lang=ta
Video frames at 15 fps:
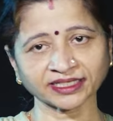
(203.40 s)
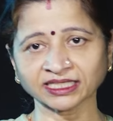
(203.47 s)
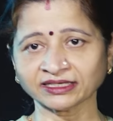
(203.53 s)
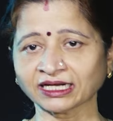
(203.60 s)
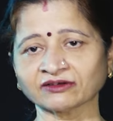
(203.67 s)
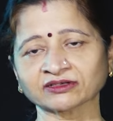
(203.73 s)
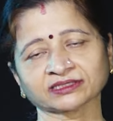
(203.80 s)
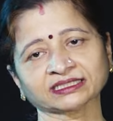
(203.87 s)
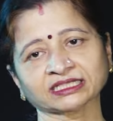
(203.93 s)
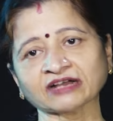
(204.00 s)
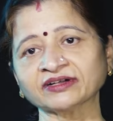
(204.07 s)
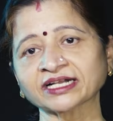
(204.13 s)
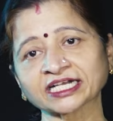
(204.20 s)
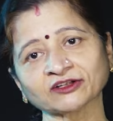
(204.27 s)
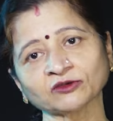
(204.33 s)
இதை
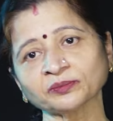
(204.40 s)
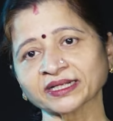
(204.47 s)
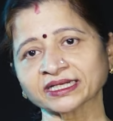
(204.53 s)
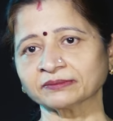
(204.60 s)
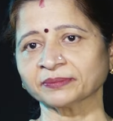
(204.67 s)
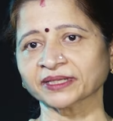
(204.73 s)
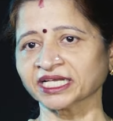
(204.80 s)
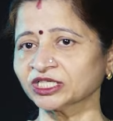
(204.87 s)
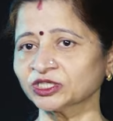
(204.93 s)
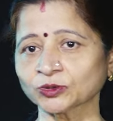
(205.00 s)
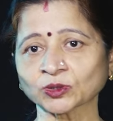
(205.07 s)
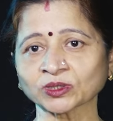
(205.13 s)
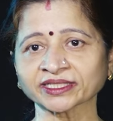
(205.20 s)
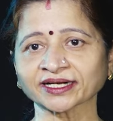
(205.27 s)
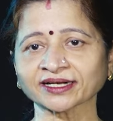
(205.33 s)
கவர்னரிடம் பகிர்ந்து
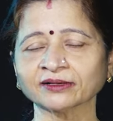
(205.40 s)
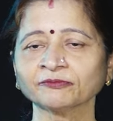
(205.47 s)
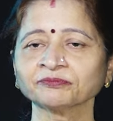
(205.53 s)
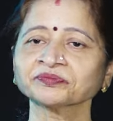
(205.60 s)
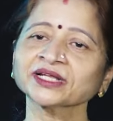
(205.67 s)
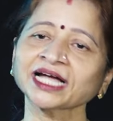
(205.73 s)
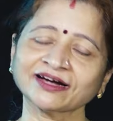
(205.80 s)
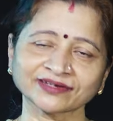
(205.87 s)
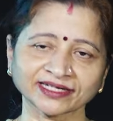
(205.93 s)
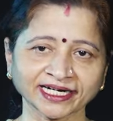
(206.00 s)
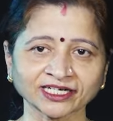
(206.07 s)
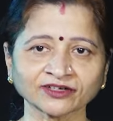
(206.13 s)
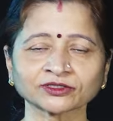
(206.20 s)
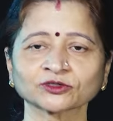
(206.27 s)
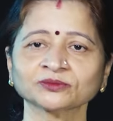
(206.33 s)
கொள்கிறாள் அவர்
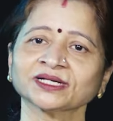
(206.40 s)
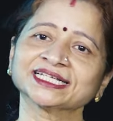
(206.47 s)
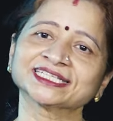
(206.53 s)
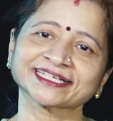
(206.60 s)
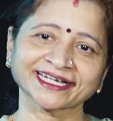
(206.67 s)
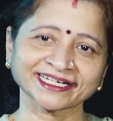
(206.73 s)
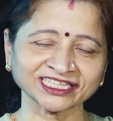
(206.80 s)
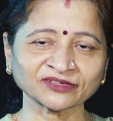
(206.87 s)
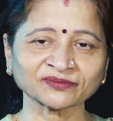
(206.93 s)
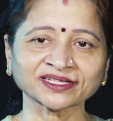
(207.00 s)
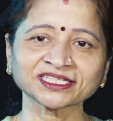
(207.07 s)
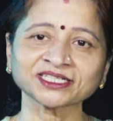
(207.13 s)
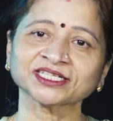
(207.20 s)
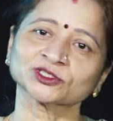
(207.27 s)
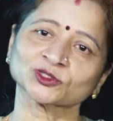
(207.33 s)
கணவரும் அதுக்கேற்ற
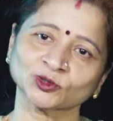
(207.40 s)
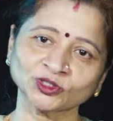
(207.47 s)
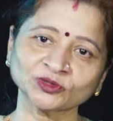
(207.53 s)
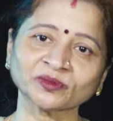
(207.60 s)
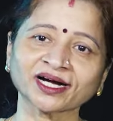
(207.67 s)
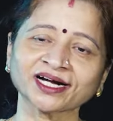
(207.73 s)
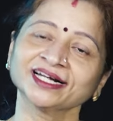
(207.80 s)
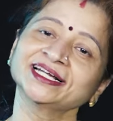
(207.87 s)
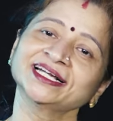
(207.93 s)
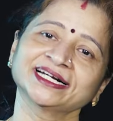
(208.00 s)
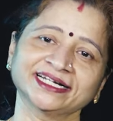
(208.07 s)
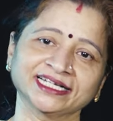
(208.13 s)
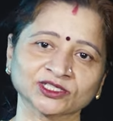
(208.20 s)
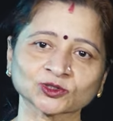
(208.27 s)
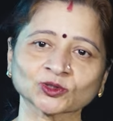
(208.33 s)
மாதிரி நீ சொல்லுமா
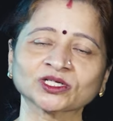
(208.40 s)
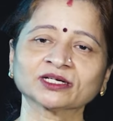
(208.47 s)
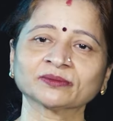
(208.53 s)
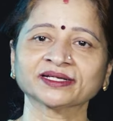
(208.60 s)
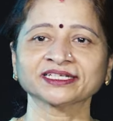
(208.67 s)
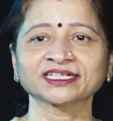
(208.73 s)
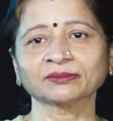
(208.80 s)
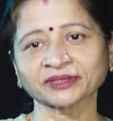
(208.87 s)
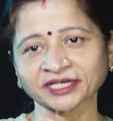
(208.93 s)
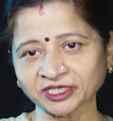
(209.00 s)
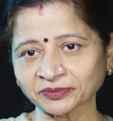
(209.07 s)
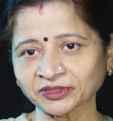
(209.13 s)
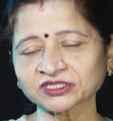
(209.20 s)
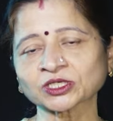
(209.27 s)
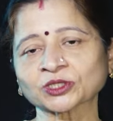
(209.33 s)
நீங்கள் சொல்கிற மாதிரி நம்ம
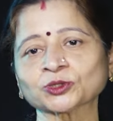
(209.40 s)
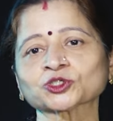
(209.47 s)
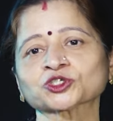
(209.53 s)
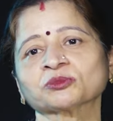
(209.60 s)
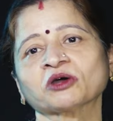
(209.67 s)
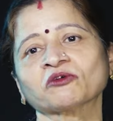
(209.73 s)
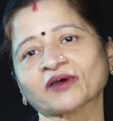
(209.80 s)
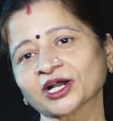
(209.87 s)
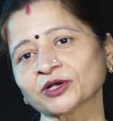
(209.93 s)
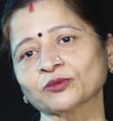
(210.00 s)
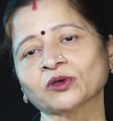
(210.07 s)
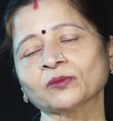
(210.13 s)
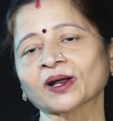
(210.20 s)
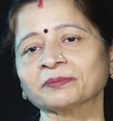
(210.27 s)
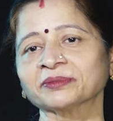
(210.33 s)
ரெண்டு பேரும் சந்தோஷமாக
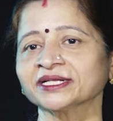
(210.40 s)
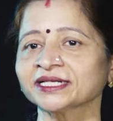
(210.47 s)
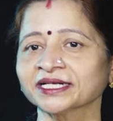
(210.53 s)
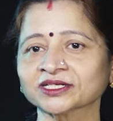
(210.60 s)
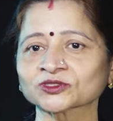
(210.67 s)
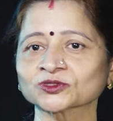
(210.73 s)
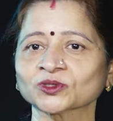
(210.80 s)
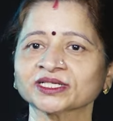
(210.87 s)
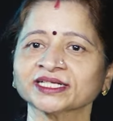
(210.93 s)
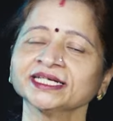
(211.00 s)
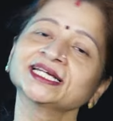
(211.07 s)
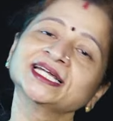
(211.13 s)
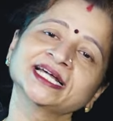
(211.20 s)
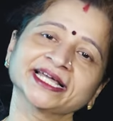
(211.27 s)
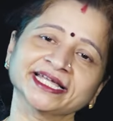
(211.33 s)
வாழ்வோம் அப்படின்னு என்று சொல்லி
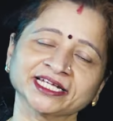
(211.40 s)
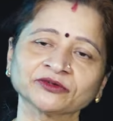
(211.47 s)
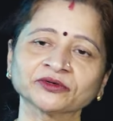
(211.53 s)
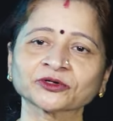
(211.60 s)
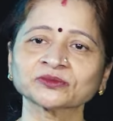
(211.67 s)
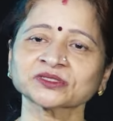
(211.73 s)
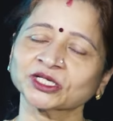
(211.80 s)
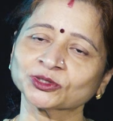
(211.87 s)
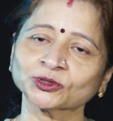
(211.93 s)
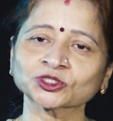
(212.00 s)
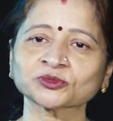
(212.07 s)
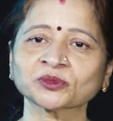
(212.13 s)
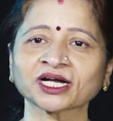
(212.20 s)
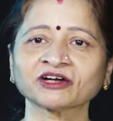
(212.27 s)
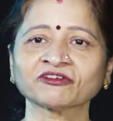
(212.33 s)
இருவரும்
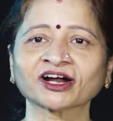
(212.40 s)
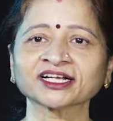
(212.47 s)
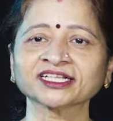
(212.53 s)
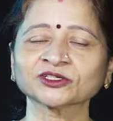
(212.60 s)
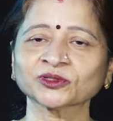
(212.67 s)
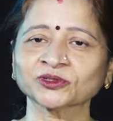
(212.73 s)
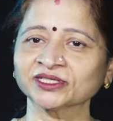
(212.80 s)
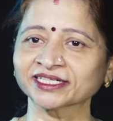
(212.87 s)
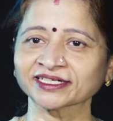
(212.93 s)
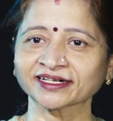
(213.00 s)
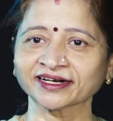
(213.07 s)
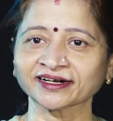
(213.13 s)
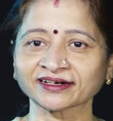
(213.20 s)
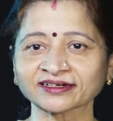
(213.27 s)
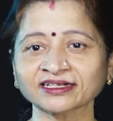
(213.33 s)
சந்தோஷமாக வாழ்ந்து
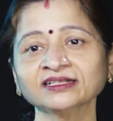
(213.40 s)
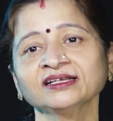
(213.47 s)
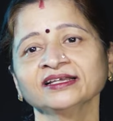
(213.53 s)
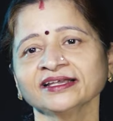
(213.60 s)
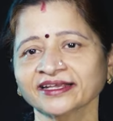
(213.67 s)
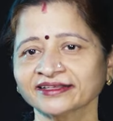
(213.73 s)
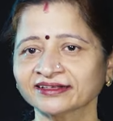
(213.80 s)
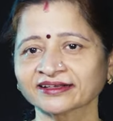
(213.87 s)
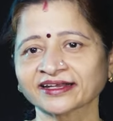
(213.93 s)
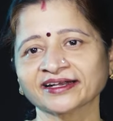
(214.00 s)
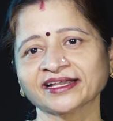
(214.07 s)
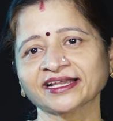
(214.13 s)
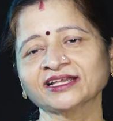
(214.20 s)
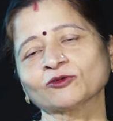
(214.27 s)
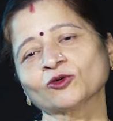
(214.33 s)
கொண்டிருக்கிறார்கள்
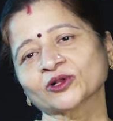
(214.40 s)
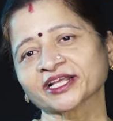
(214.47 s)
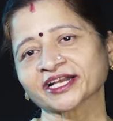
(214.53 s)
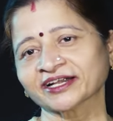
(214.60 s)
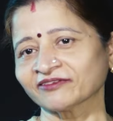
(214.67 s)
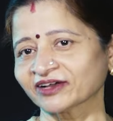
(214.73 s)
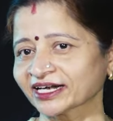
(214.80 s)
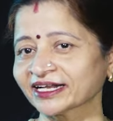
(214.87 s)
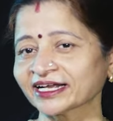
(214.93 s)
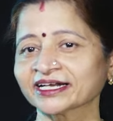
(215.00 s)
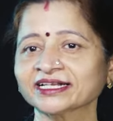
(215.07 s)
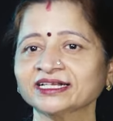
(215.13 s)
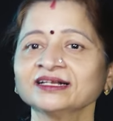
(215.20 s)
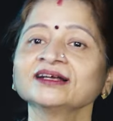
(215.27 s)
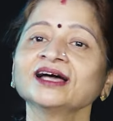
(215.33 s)
இதற்கிடையே ஓரிரு
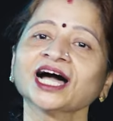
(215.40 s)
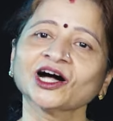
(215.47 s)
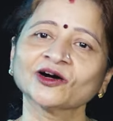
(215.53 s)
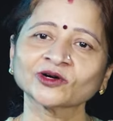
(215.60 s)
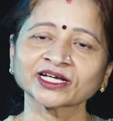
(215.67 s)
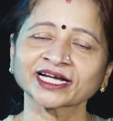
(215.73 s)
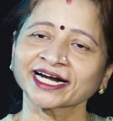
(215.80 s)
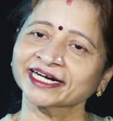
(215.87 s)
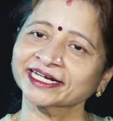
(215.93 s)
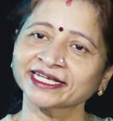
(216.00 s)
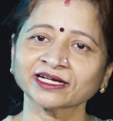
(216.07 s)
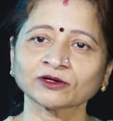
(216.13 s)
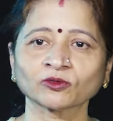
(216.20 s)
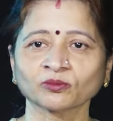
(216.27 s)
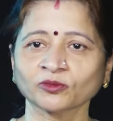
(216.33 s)
வருடங்களில் அவங்களுக்கு
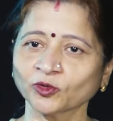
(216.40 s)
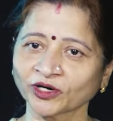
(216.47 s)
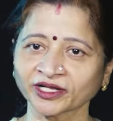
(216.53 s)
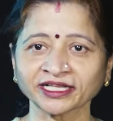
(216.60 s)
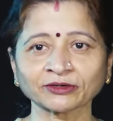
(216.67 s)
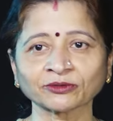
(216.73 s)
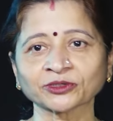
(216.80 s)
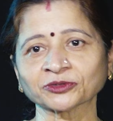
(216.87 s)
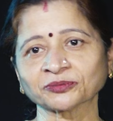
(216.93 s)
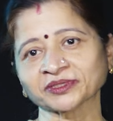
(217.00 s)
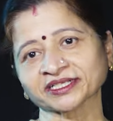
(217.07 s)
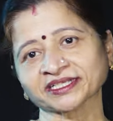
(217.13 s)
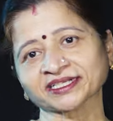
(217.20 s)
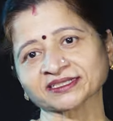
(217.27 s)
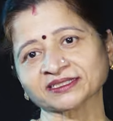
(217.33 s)
அழகிய குழந்தை ஒன்று
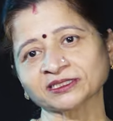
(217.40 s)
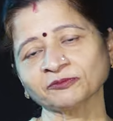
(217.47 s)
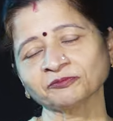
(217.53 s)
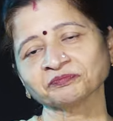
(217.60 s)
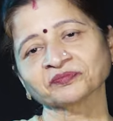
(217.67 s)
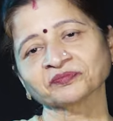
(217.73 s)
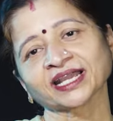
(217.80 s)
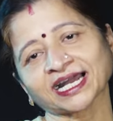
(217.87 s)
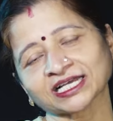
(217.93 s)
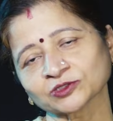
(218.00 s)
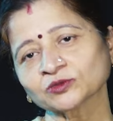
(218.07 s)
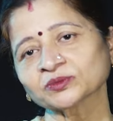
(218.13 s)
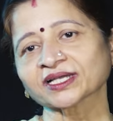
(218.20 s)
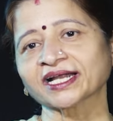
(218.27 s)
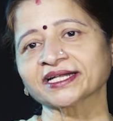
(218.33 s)
பிறக்கிறது
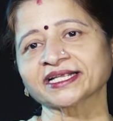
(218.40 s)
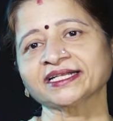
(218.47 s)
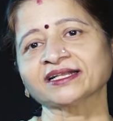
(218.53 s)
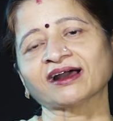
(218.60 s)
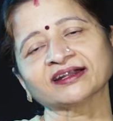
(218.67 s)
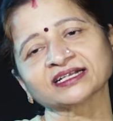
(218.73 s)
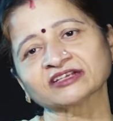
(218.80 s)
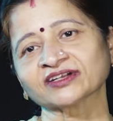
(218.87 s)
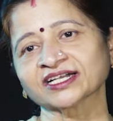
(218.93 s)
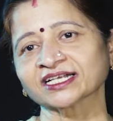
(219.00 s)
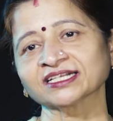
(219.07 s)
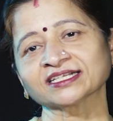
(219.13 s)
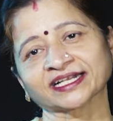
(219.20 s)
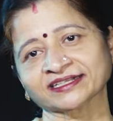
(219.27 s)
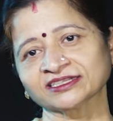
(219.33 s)
அதுவும் தாண்டி நான்கு
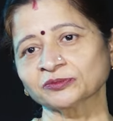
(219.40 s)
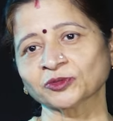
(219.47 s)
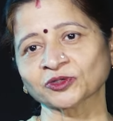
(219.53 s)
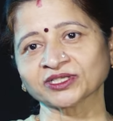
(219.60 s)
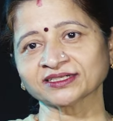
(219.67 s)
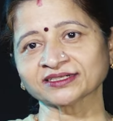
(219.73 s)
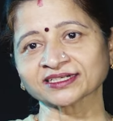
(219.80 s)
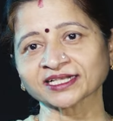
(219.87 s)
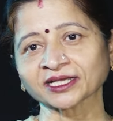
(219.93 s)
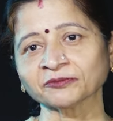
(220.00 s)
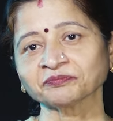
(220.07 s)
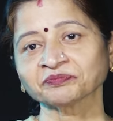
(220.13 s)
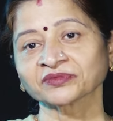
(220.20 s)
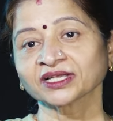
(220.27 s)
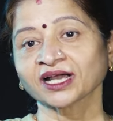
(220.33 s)
வருடங்கள் கடந்து போகின்றன
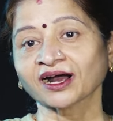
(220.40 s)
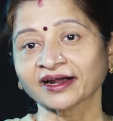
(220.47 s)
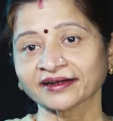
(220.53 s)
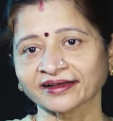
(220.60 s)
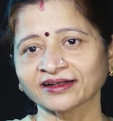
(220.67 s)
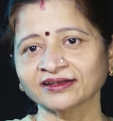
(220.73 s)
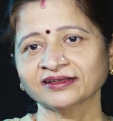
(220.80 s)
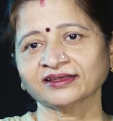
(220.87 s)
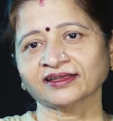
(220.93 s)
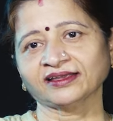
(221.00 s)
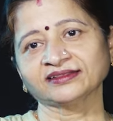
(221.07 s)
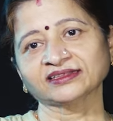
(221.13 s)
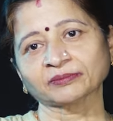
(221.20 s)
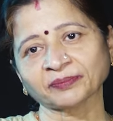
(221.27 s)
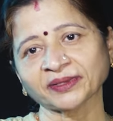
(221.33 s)
ஆனால்
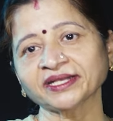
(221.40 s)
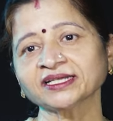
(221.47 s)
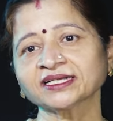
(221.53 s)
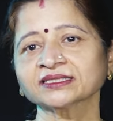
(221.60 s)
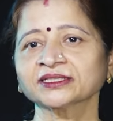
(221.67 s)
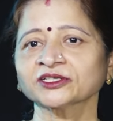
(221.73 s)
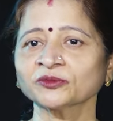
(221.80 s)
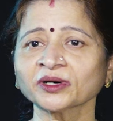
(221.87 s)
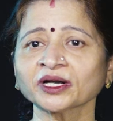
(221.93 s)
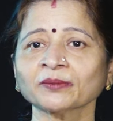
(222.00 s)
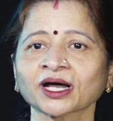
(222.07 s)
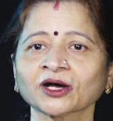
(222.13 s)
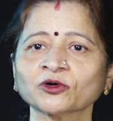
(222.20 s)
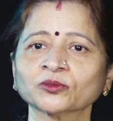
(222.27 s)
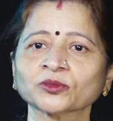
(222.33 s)
இந்த பெண்ணுக்கு
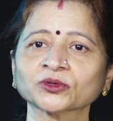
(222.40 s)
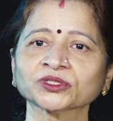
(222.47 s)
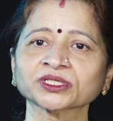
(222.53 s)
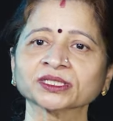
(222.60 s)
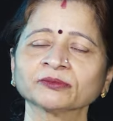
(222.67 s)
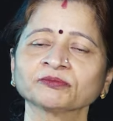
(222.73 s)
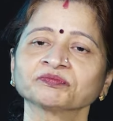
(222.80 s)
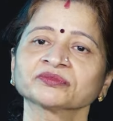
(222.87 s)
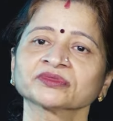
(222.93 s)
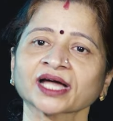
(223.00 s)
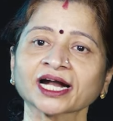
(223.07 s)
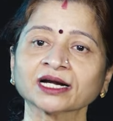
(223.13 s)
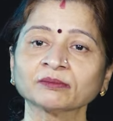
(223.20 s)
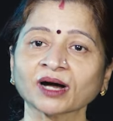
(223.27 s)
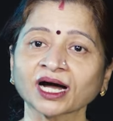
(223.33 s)
திருமணம் ஆகும்போது
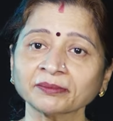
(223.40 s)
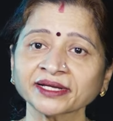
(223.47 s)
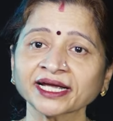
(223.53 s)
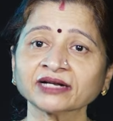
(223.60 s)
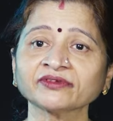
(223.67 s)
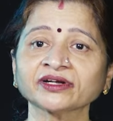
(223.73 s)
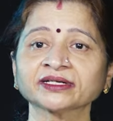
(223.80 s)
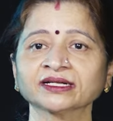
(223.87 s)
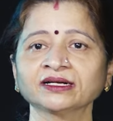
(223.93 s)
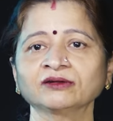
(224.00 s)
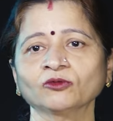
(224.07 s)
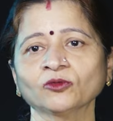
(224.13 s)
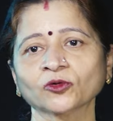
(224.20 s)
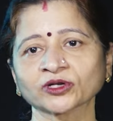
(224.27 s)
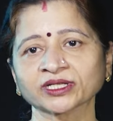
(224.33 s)
தான் மாமியார் வீட்டில்
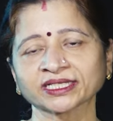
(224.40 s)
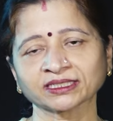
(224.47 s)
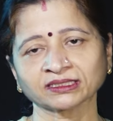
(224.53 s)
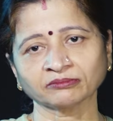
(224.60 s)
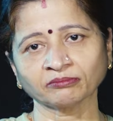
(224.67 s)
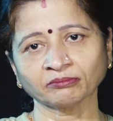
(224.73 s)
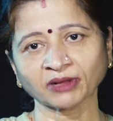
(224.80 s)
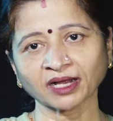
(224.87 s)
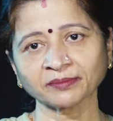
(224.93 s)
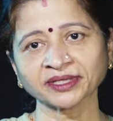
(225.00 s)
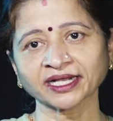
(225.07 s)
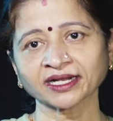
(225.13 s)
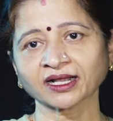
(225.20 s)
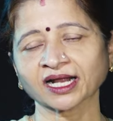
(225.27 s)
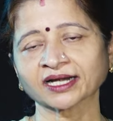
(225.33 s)
ஒரு
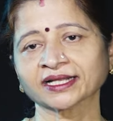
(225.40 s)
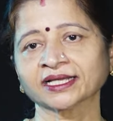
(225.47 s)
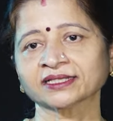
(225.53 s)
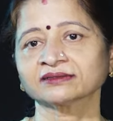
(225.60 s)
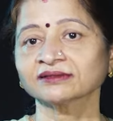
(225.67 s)
மாமியாருக்கான